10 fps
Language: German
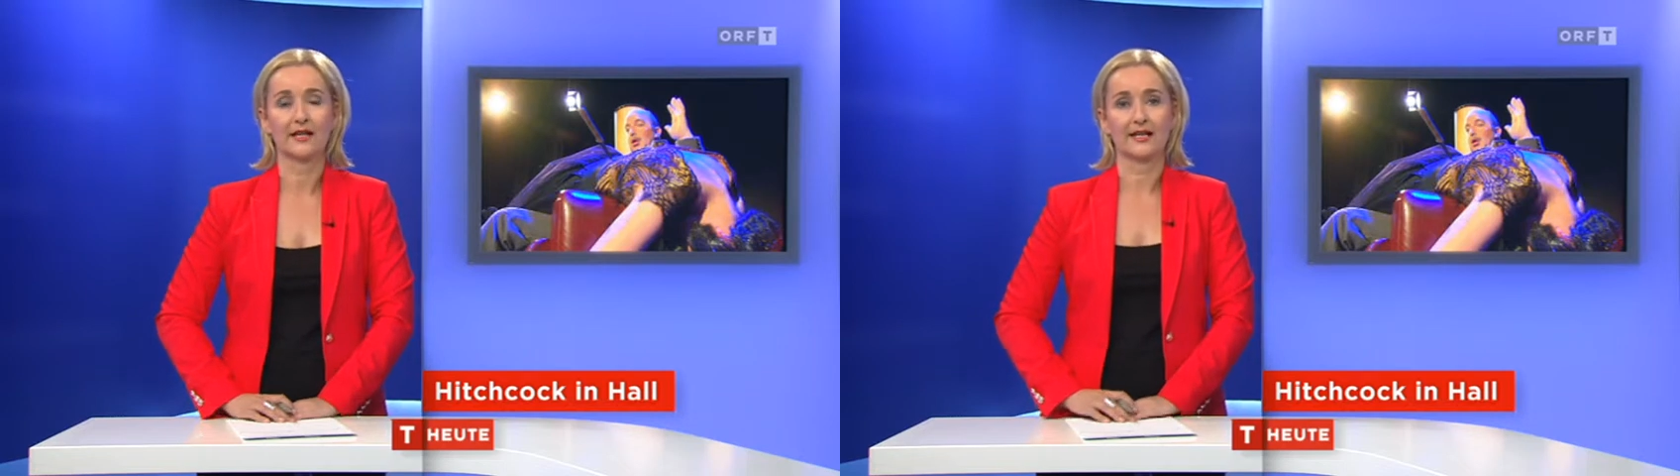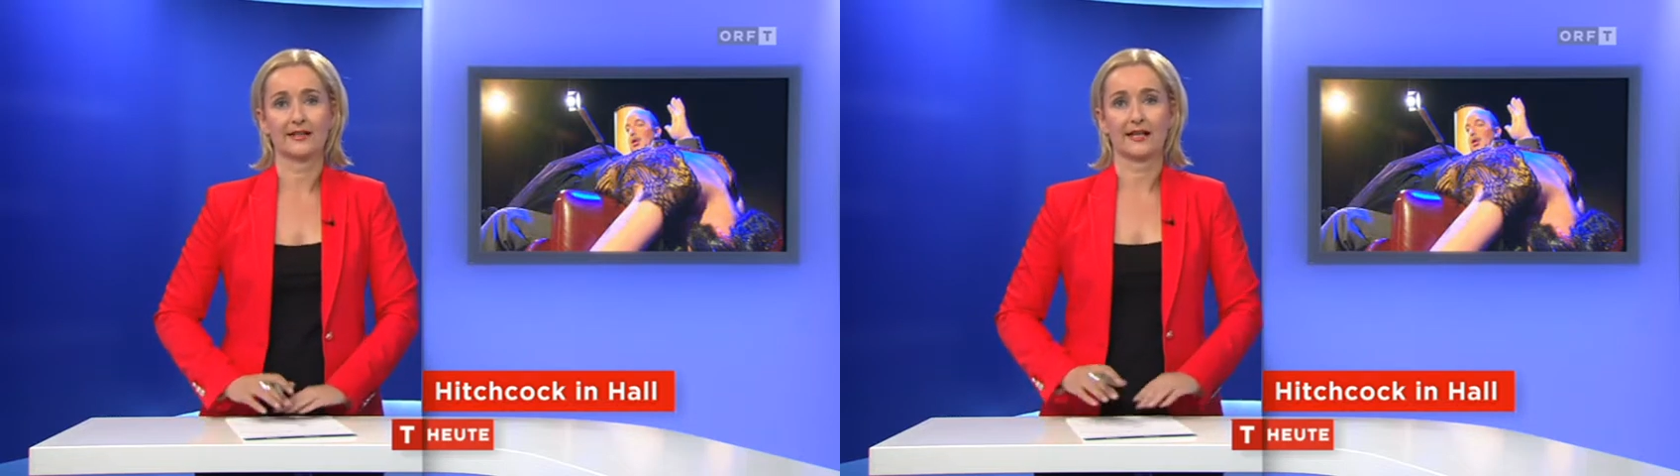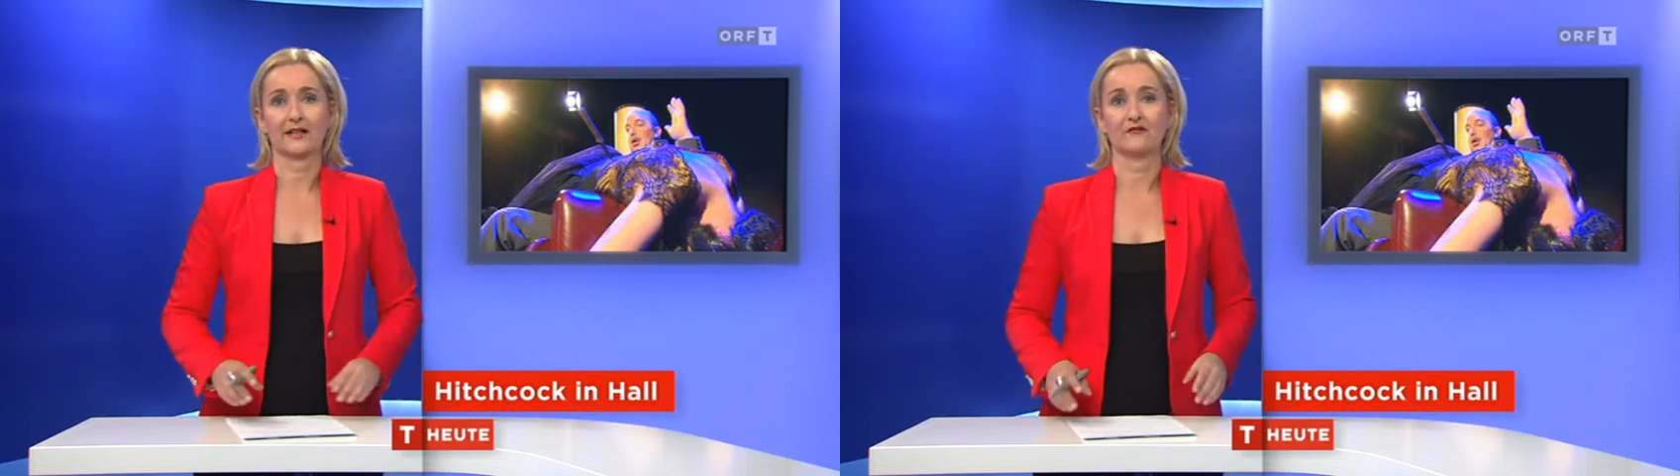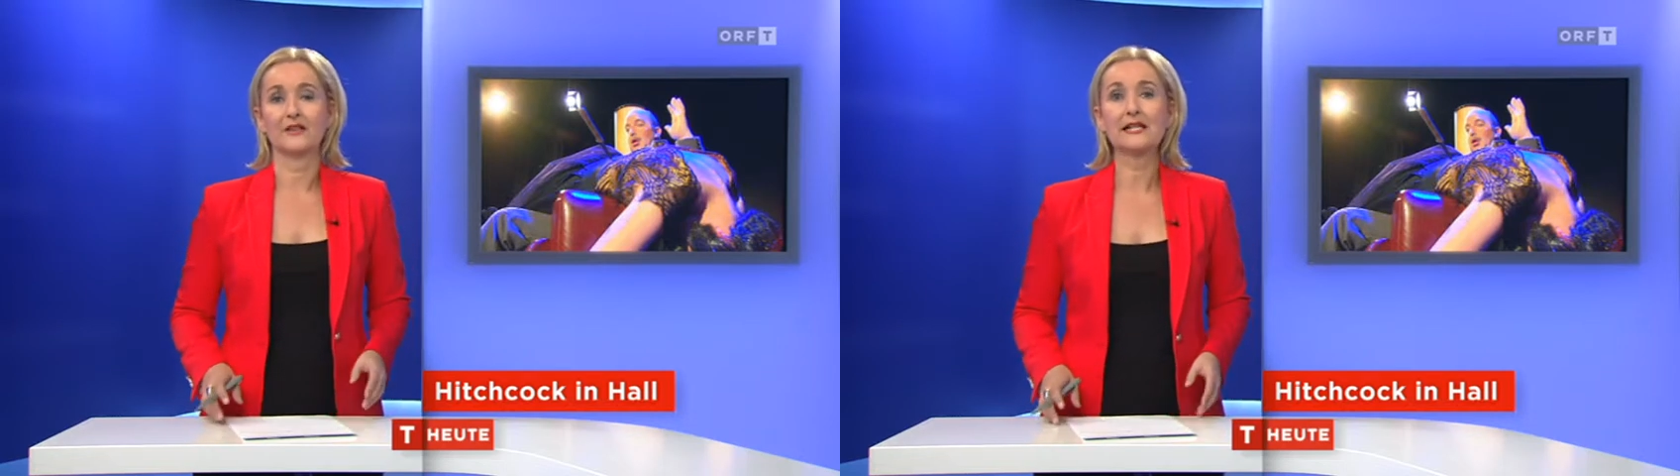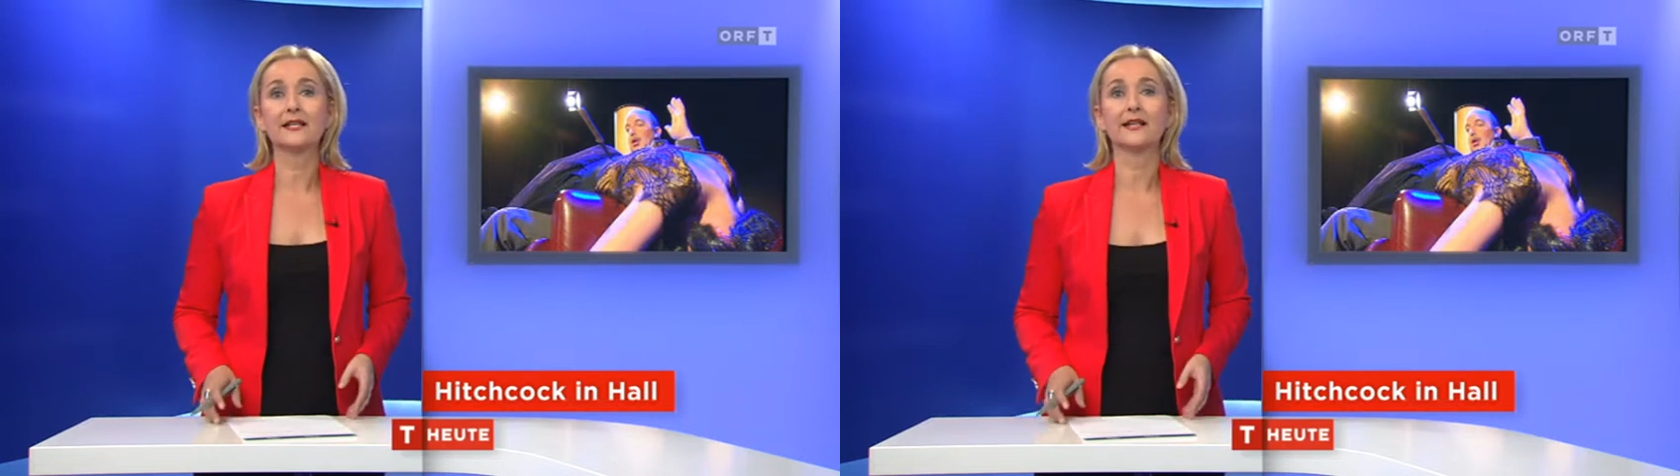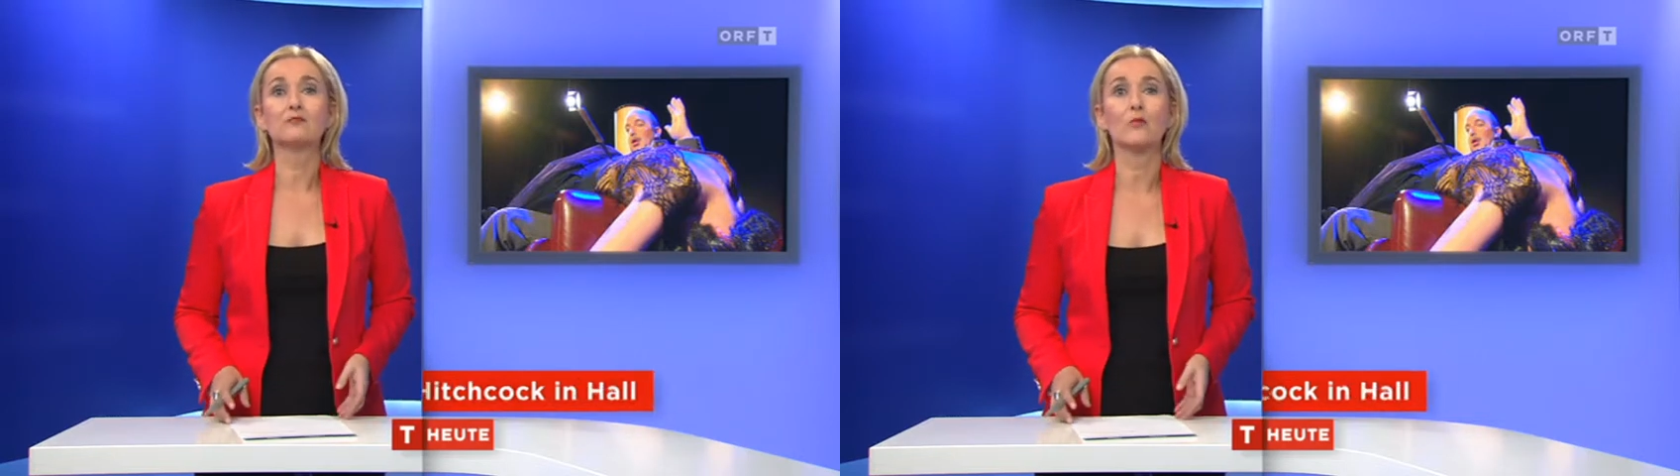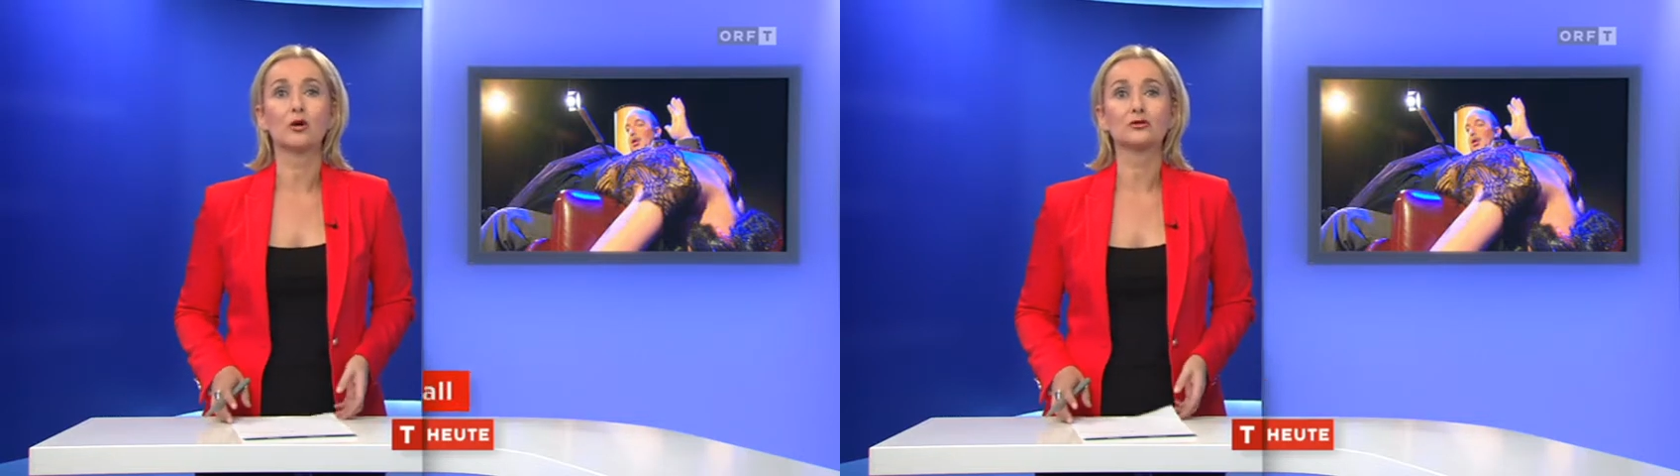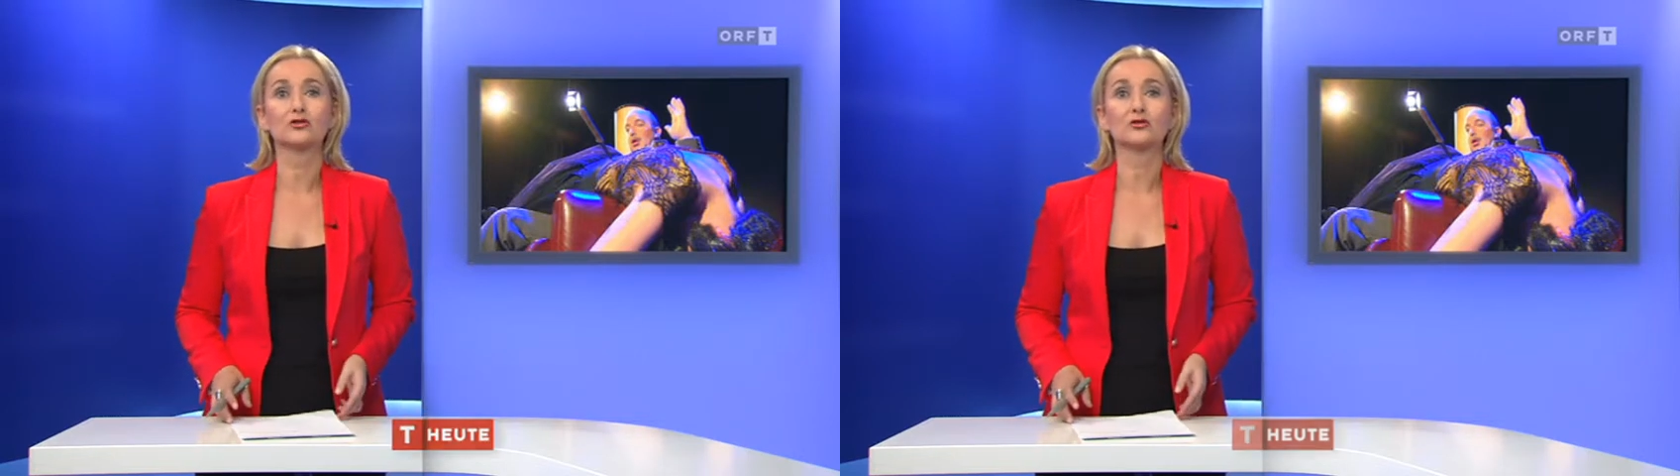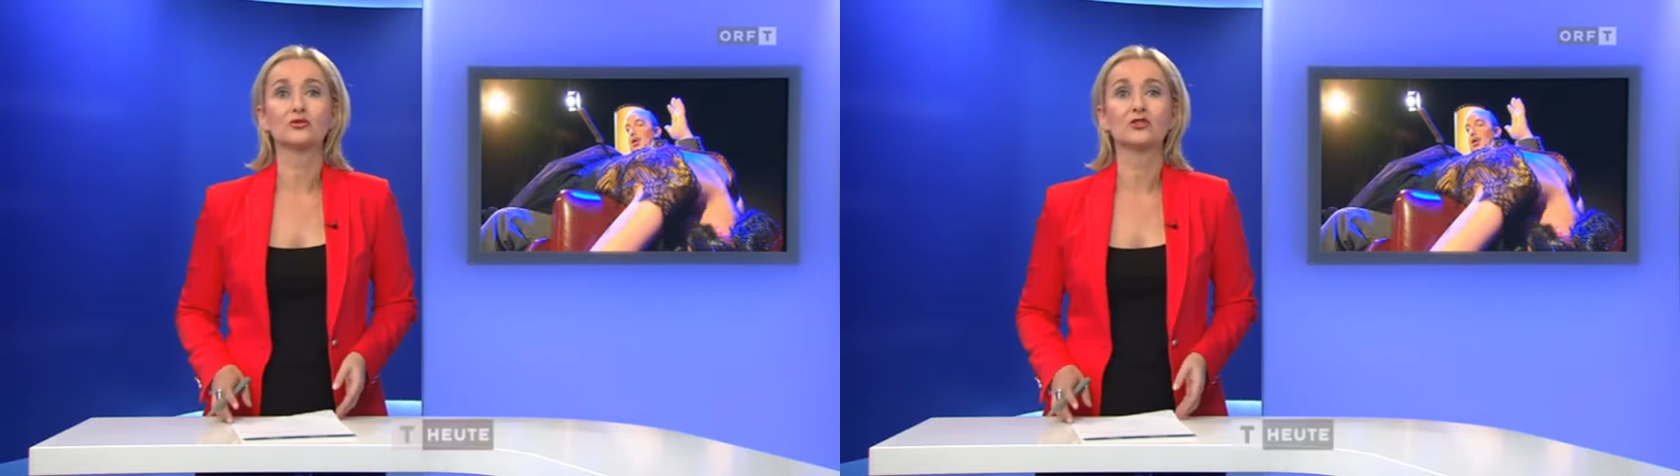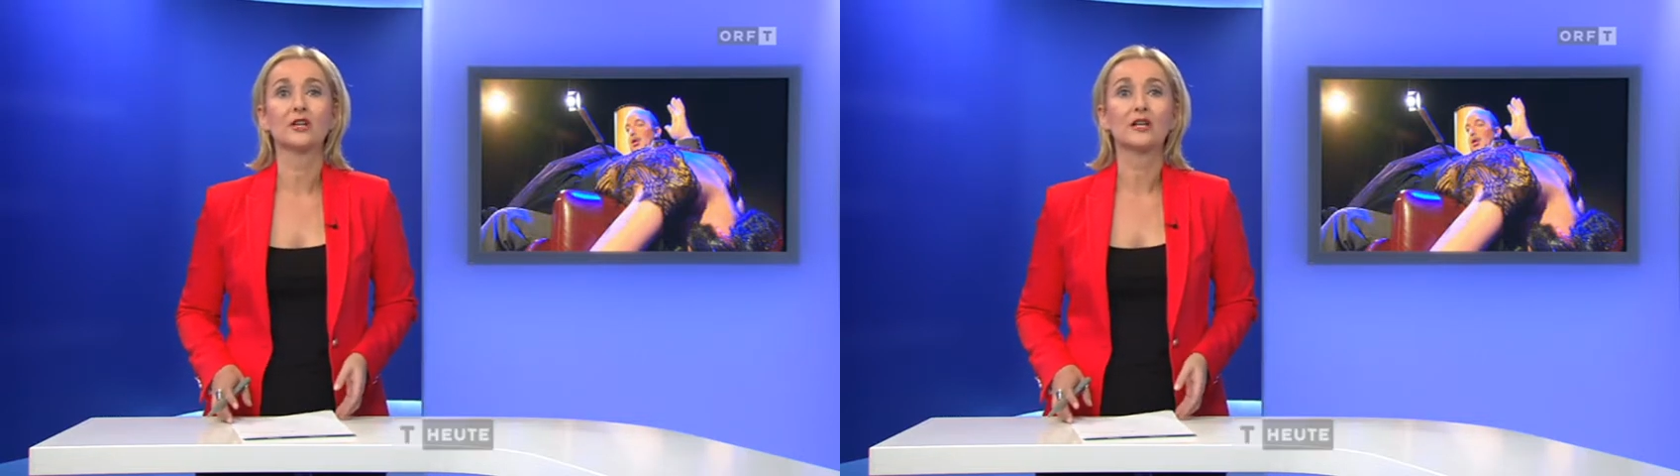in eine wilde Mord-
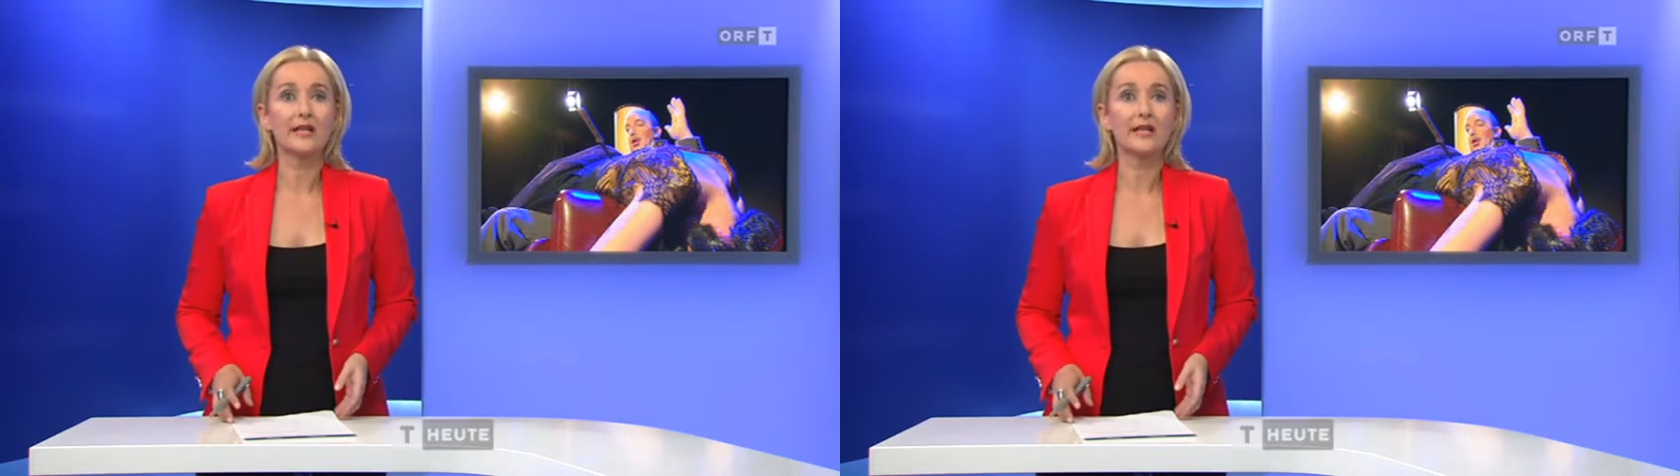und